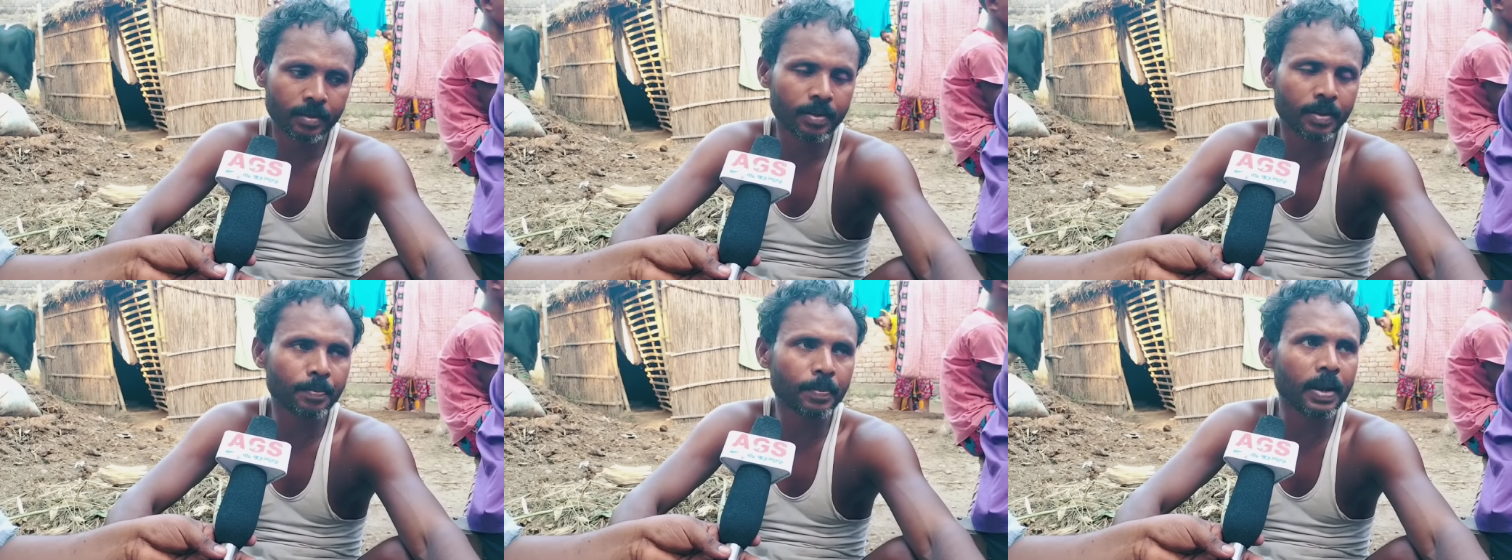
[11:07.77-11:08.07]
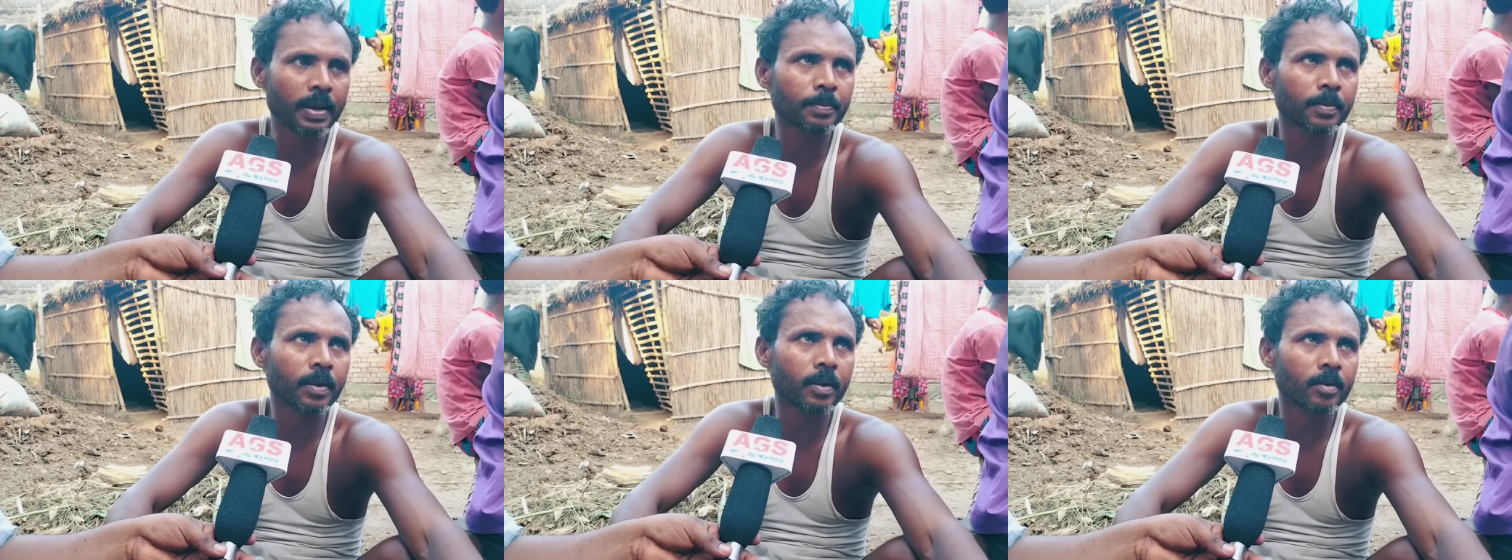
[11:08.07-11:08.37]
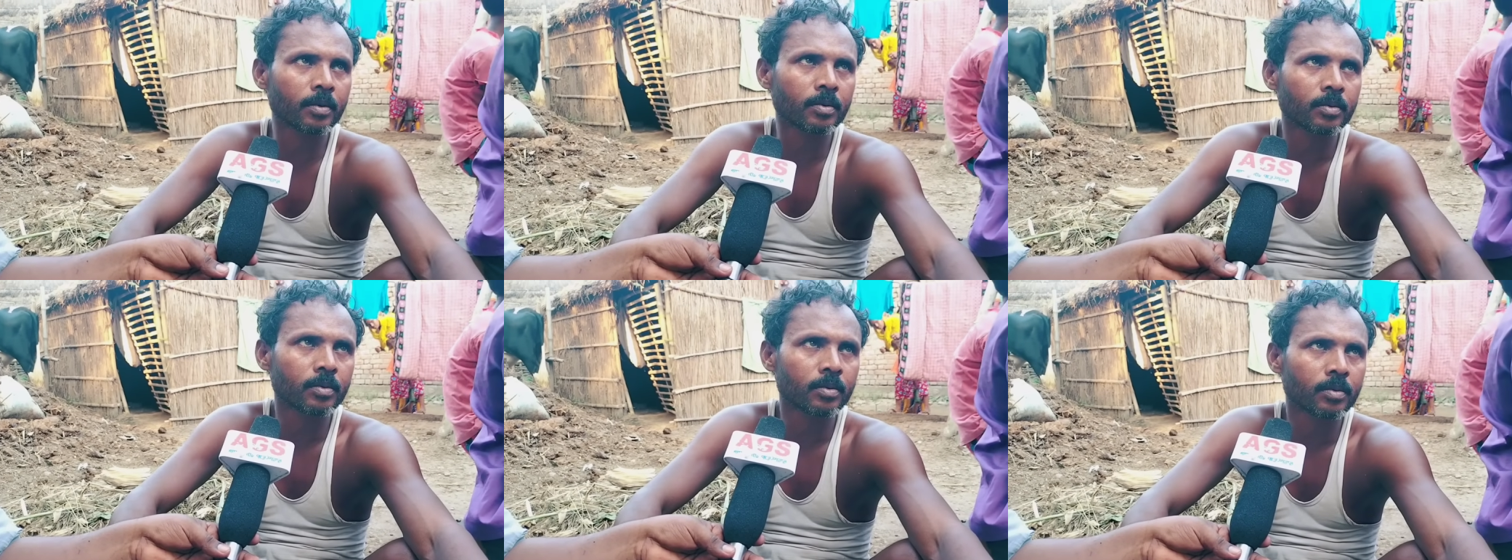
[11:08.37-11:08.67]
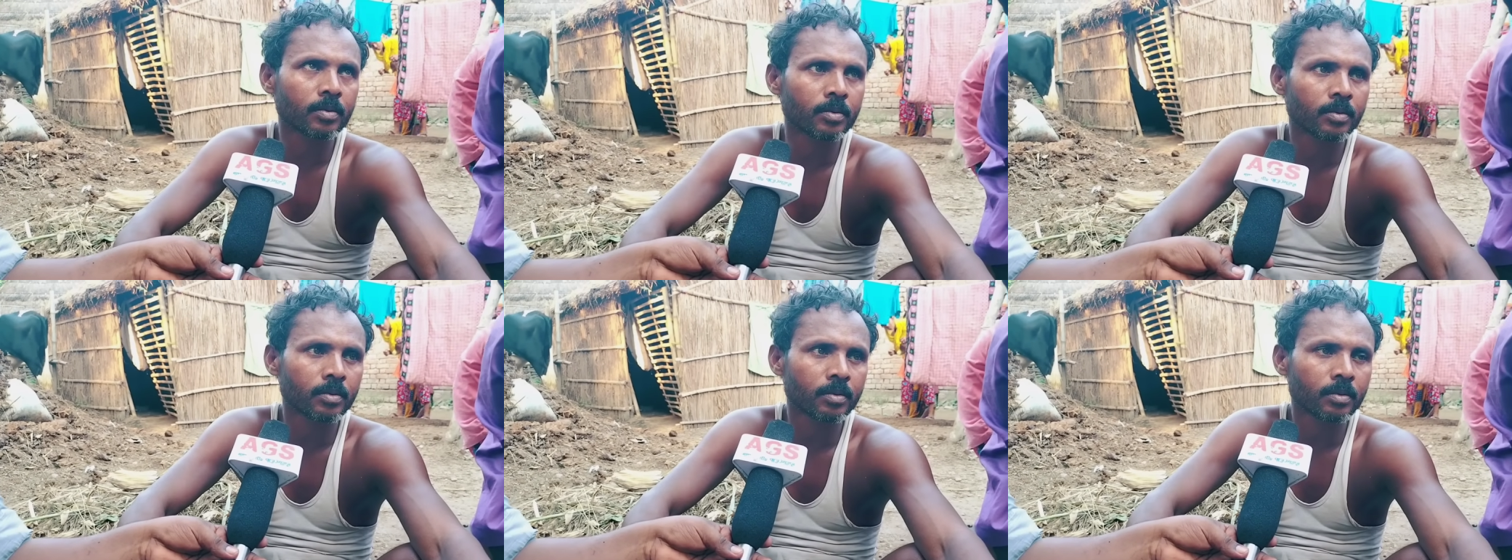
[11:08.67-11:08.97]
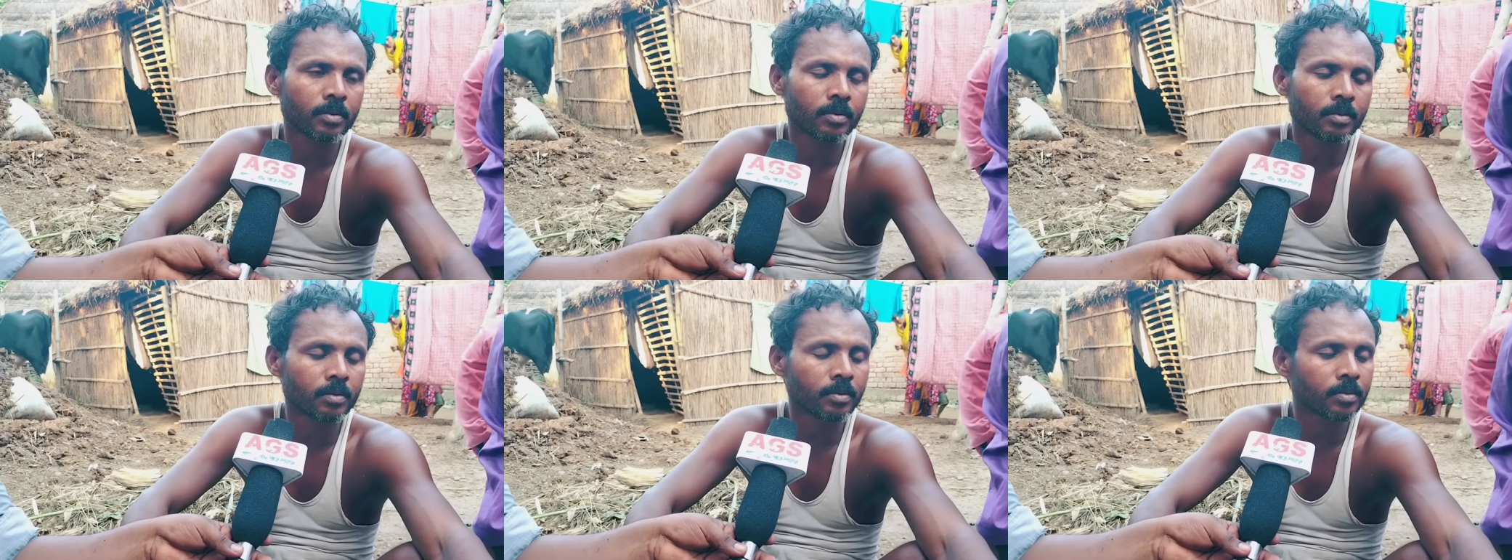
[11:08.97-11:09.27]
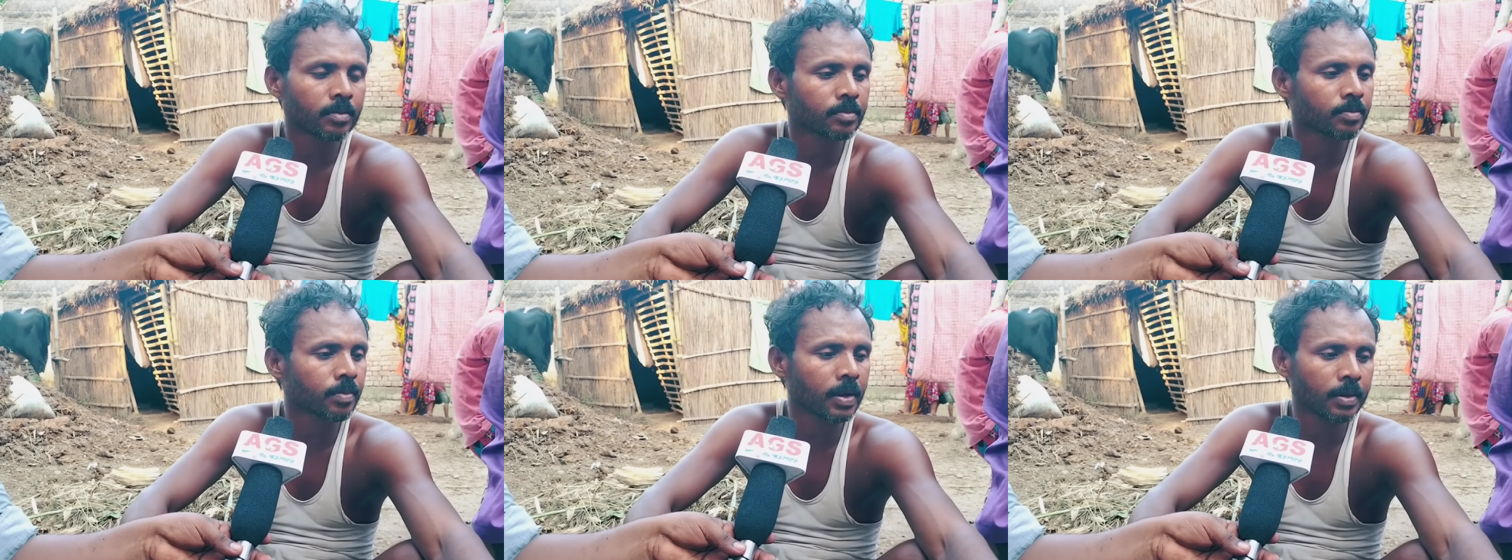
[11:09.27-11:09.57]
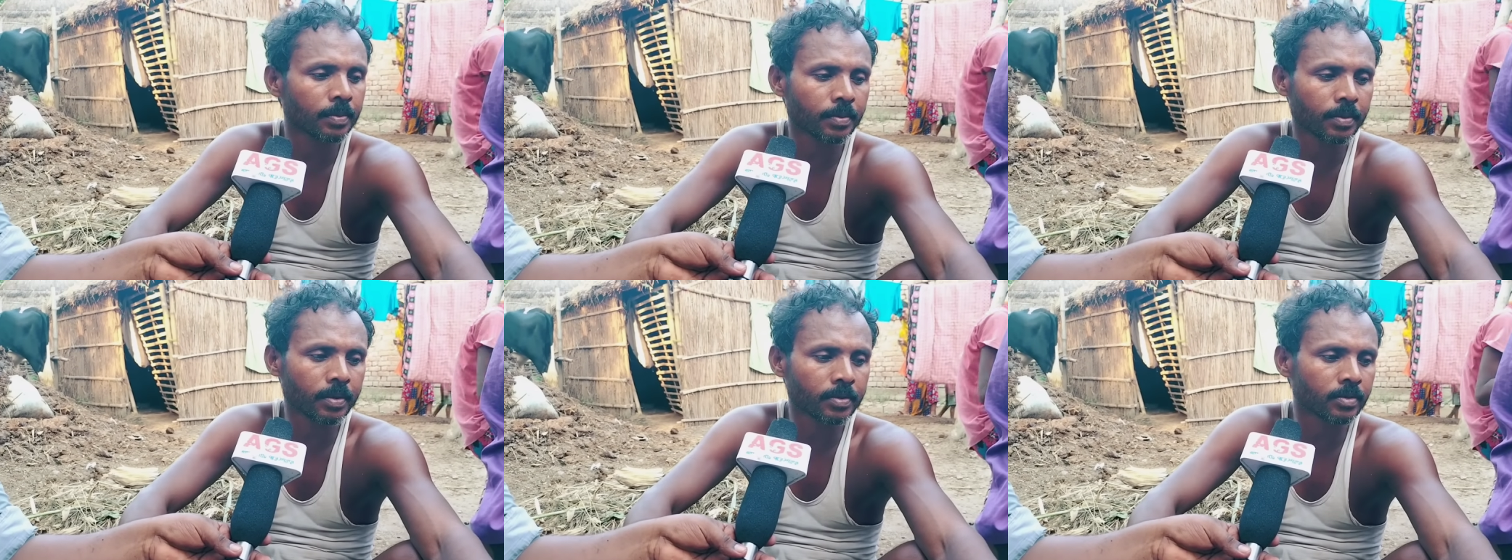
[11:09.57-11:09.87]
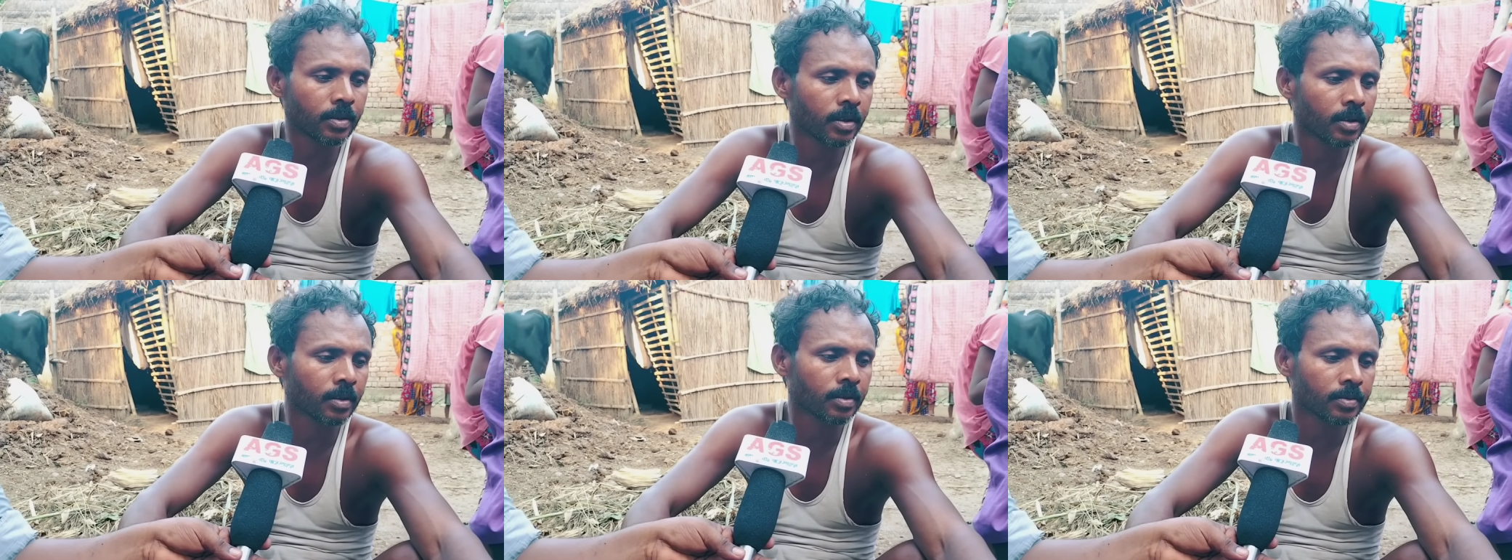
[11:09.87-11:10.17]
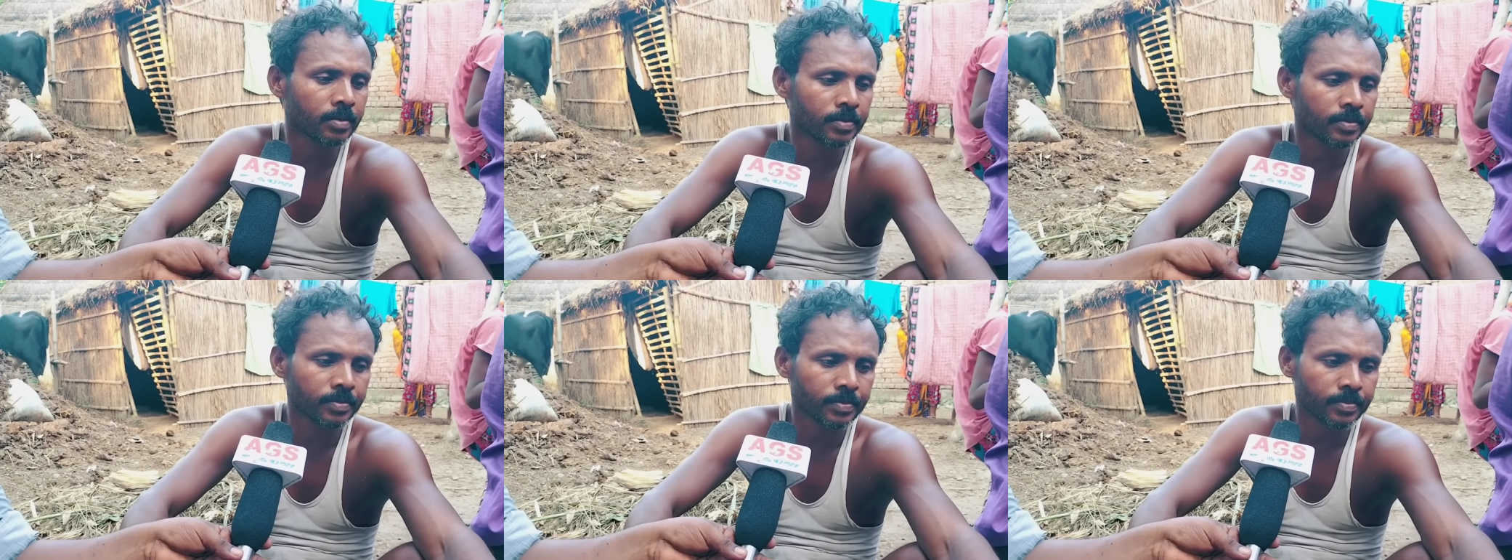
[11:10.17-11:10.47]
कराम ना पैंट पहनाओ पैंट पहनाओ चलो